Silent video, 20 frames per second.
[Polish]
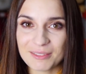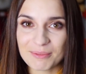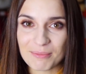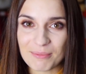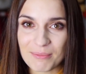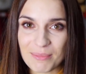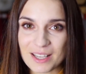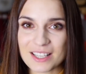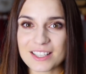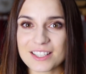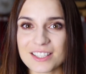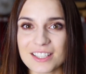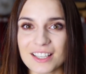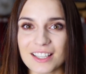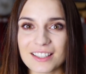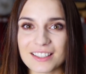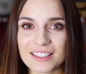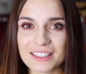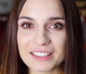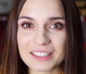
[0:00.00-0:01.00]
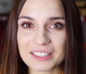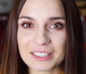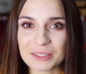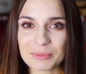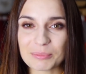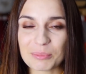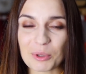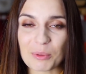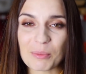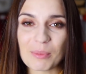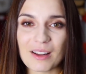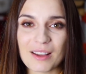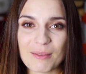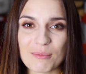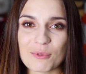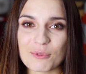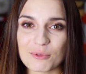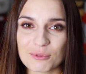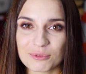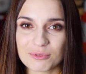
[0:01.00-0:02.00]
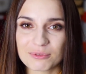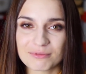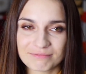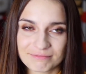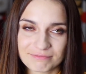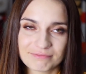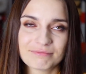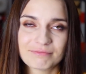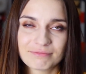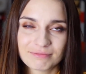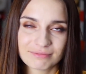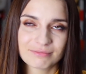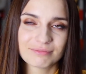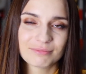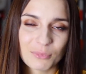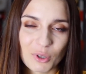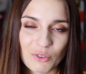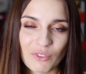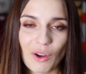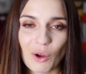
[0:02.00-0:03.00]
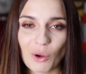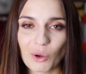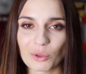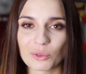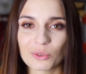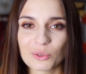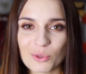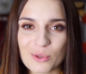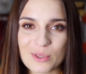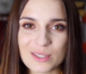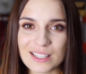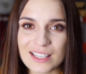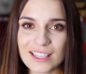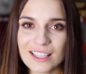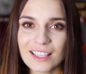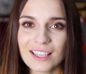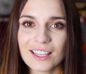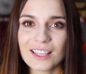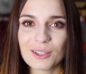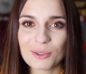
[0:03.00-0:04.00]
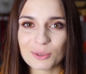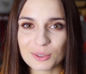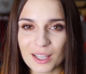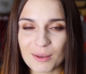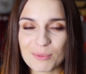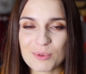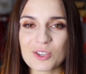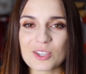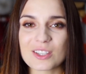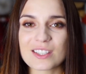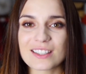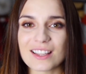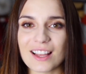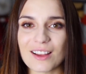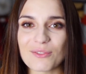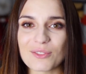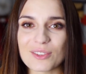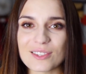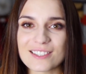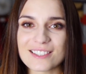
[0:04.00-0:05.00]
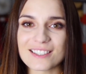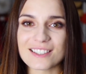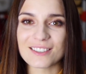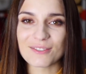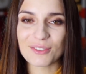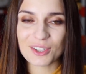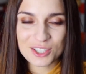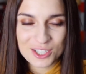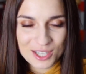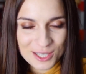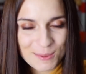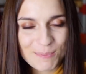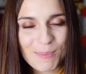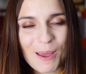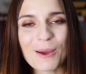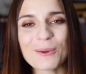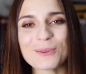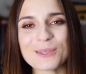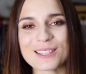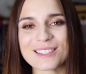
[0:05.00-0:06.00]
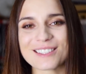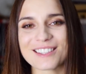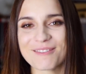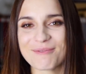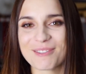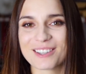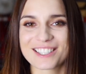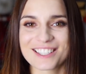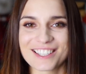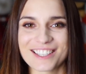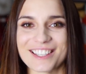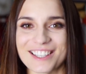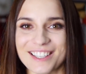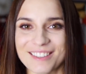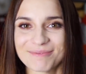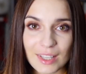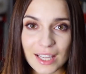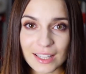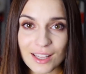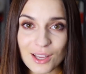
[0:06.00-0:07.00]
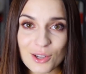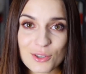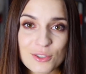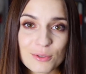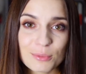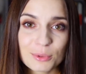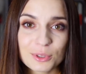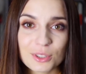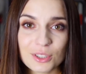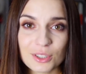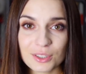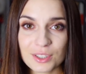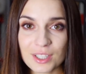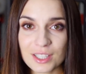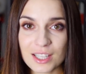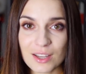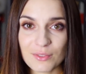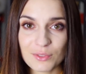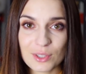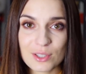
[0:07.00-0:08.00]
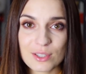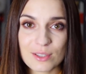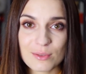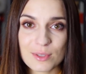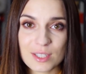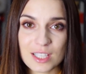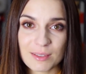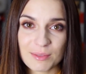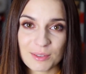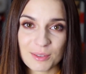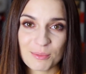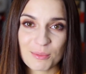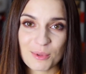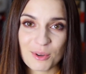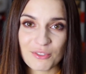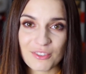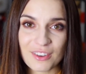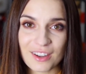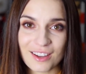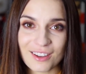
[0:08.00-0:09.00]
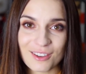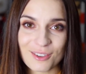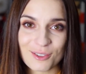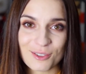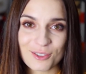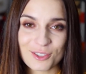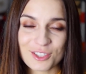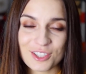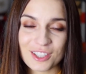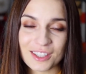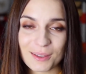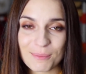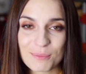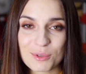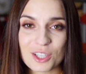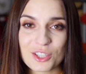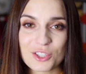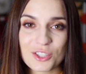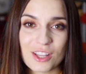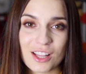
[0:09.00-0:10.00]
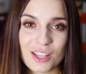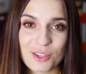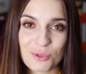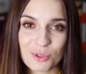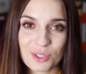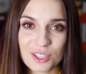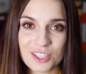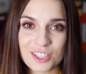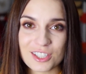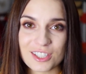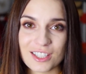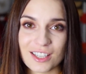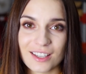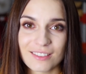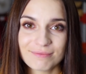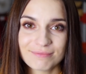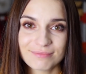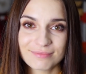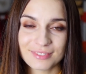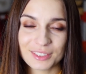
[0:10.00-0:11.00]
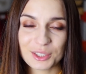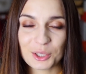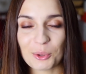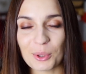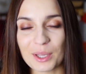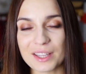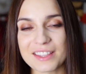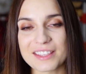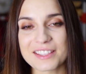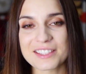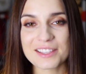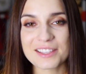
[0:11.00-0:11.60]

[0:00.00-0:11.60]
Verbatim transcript: bez żadnych problemów mowa o kontuzji, uda mi się stawić i wreszcie spełnić te marzenie. A dla osób, które od niedawna są ze mną, mowa o silnym przesileniu krzyża, dokładniej